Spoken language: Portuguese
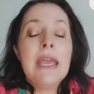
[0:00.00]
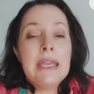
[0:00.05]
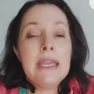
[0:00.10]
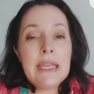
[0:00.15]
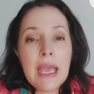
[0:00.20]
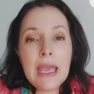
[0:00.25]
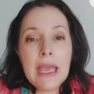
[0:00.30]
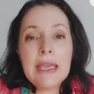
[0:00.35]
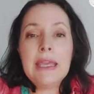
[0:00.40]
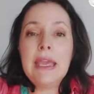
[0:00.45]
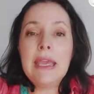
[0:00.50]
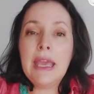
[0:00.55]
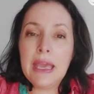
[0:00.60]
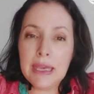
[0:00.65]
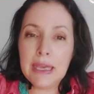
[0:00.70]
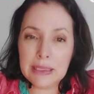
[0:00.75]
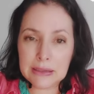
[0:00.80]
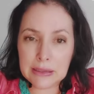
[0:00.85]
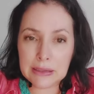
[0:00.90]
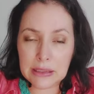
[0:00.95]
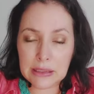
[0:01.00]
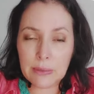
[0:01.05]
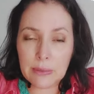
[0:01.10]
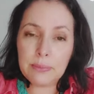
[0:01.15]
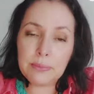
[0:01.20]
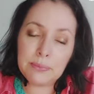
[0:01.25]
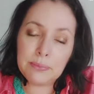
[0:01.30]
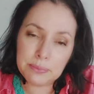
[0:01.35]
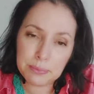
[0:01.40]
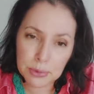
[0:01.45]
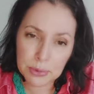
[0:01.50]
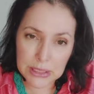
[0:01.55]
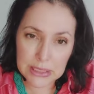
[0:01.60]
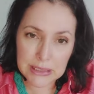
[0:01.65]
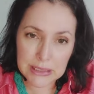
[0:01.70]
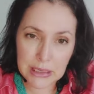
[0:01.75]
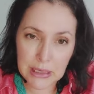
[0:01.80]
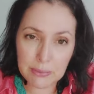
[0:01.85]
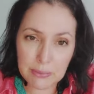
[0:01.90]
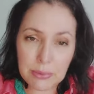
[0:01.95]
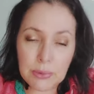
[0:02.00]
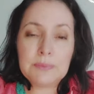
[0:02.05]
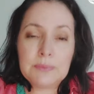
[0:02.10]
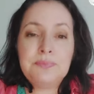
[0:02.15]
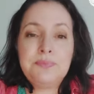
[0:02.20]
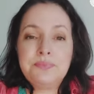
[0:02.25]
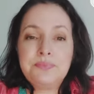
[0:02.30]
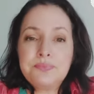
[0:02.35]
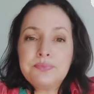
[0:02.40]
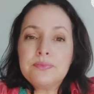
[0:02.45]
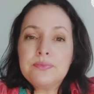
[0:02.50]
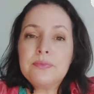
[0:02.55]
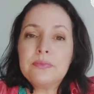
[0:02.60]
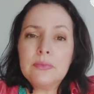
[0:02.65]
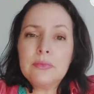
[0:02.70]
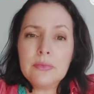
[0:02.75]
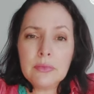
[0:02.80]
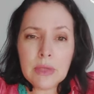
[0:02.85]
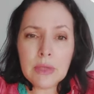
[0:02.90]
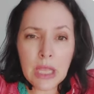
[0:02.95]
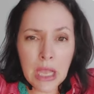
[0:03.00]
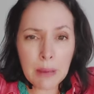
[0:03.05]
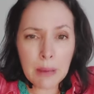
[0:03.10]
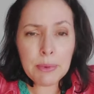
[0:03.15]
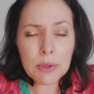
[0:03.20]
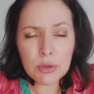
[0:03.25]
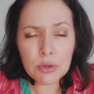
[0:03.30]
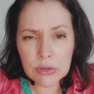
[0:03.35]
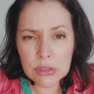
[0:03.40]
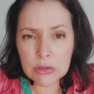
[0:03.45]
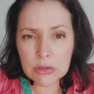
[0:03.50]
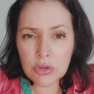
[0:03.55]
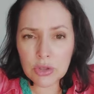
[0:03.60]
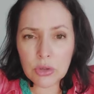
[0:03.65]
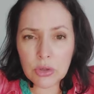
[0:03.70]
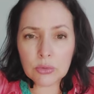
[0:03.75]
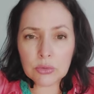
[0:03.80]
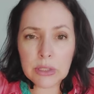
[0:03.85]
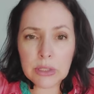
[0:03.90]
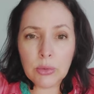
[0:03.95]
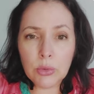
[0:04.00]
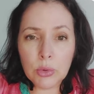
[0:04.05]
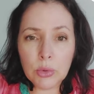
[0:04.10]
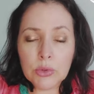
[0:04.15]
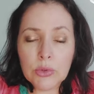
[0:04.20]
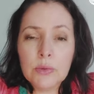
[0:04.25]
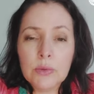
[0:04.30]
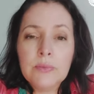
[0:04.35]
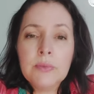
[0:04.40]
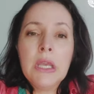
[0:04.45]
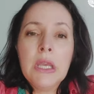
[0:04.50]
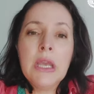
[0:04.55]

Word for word: E aí entra, por exemplo, a produção de conteúdo,